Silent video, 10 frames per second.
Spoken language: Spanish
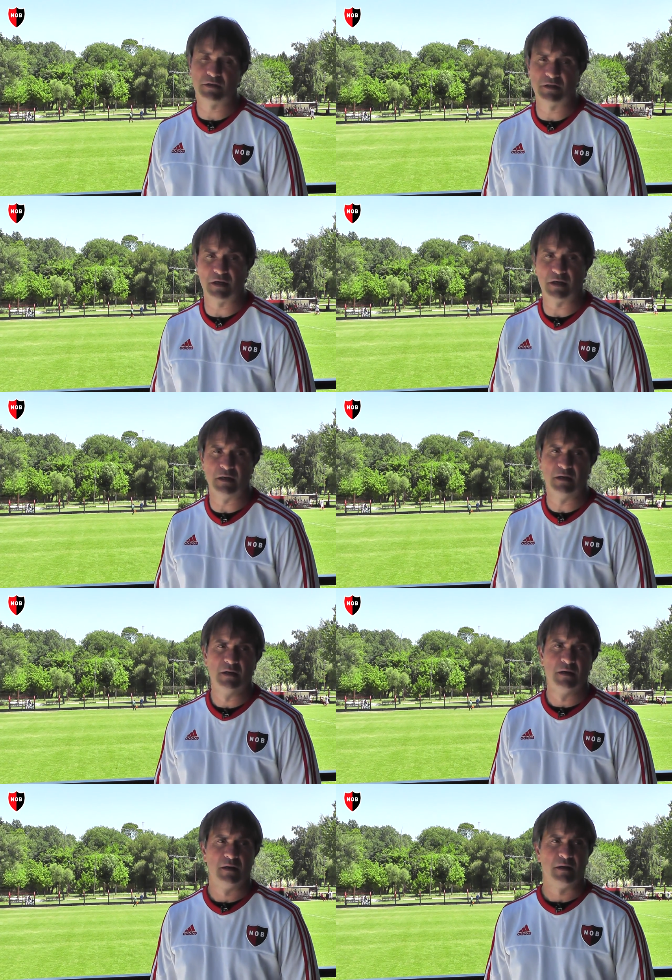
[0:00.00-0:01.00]
Así que
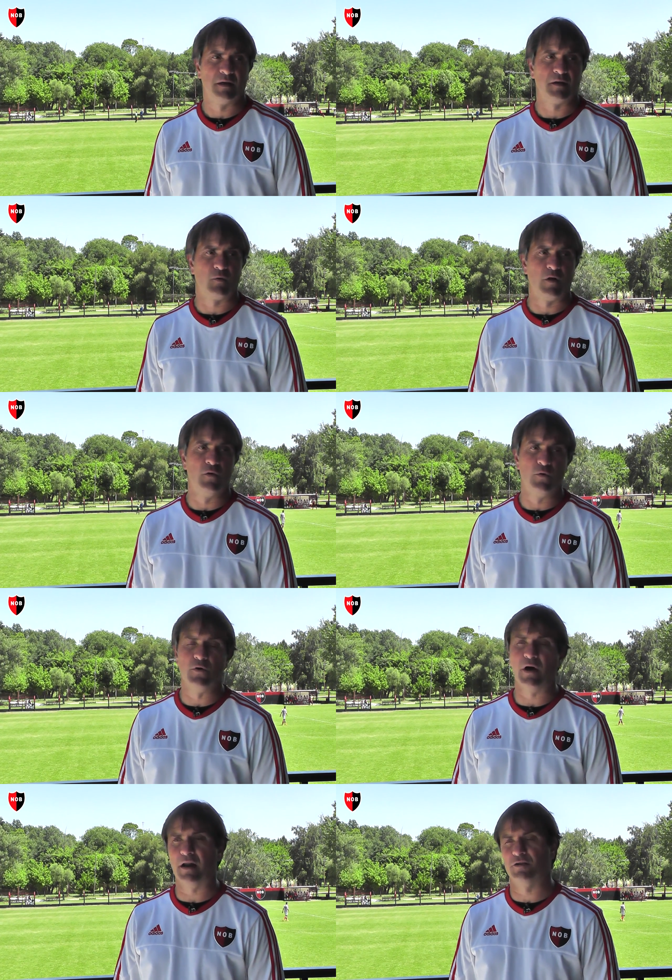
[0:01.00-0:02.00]
cuando
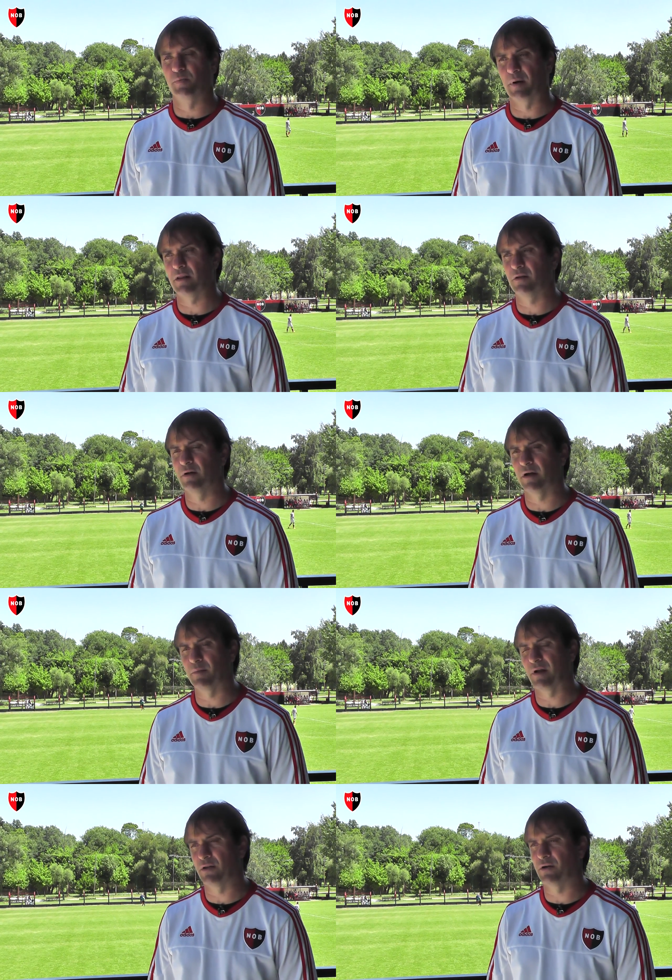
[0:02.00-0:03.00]
uno gana esos partidos en el
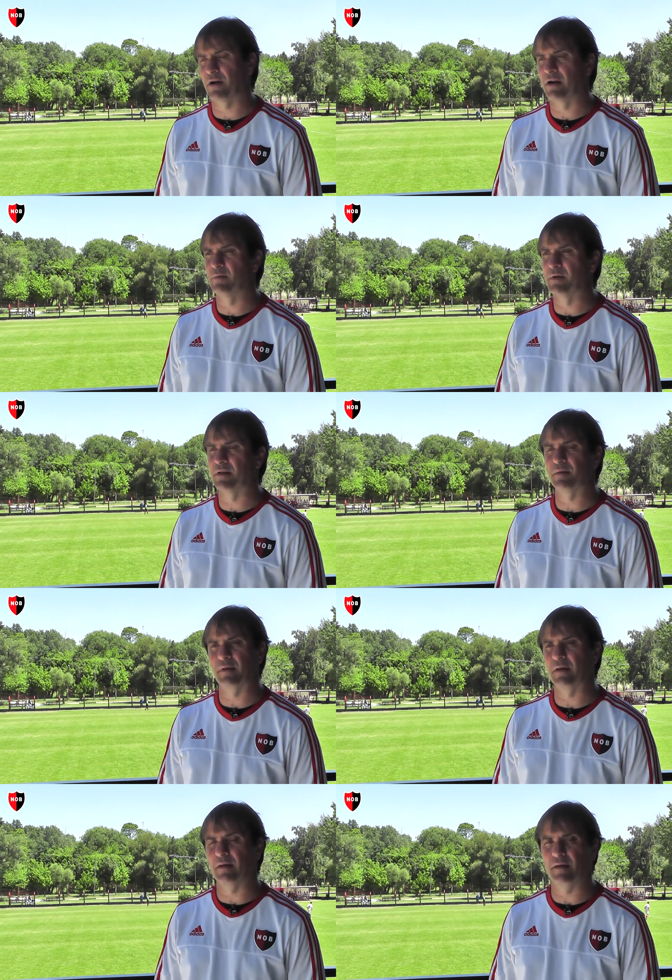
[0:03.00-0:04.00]
campeonato, generalmente
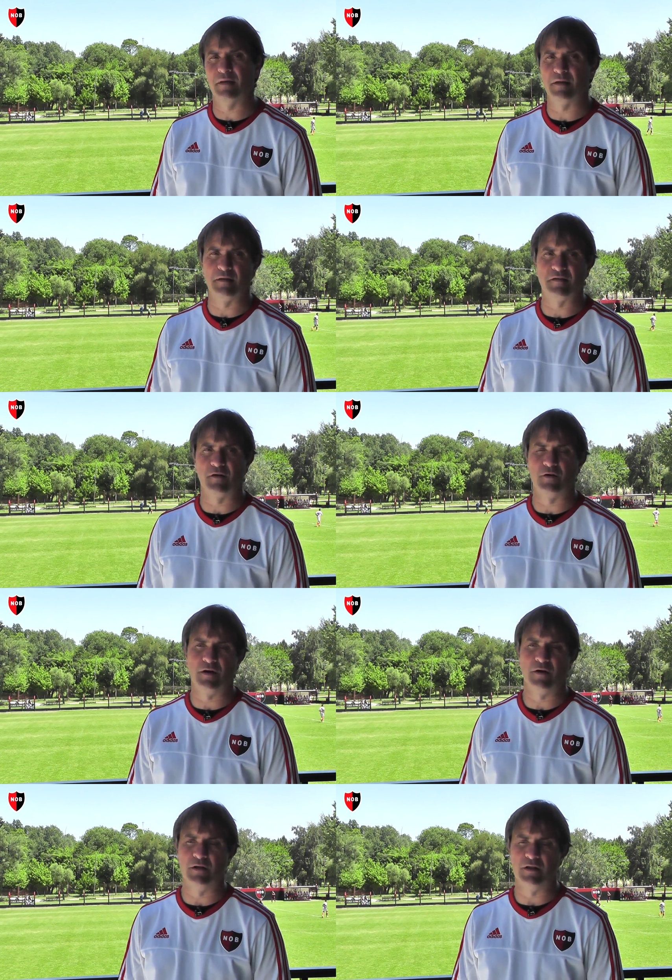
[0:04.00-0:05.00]
eh, se
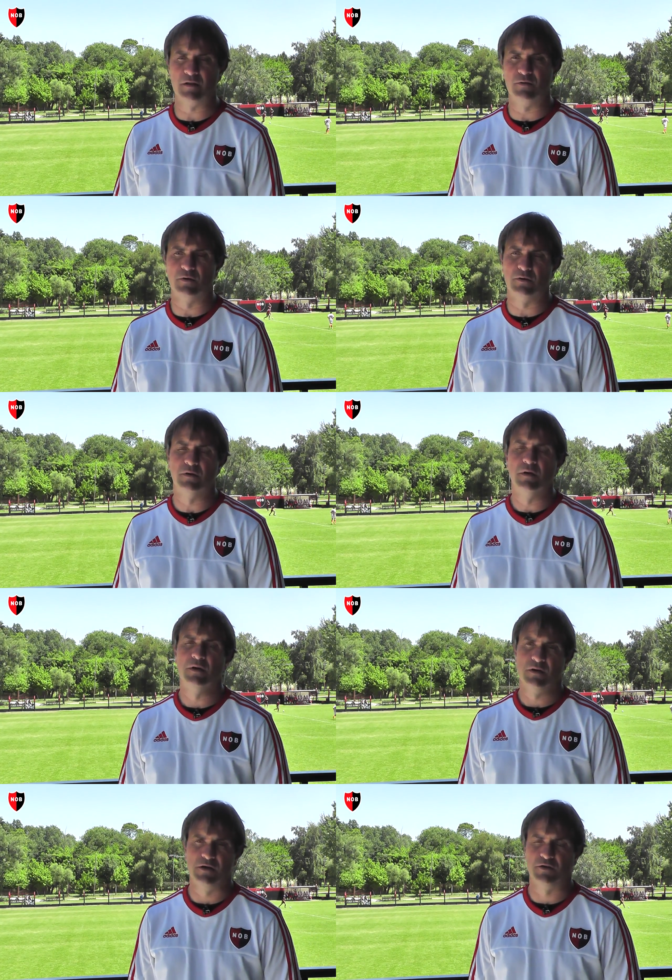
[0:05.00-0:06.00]
corona con el título
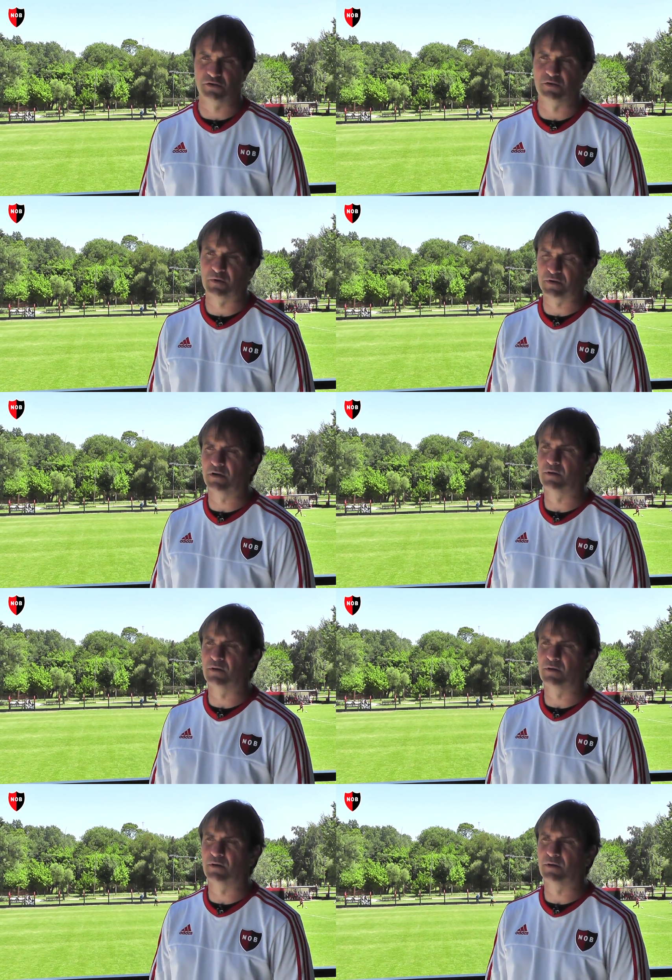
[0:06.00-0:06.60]
y nosotros por suerte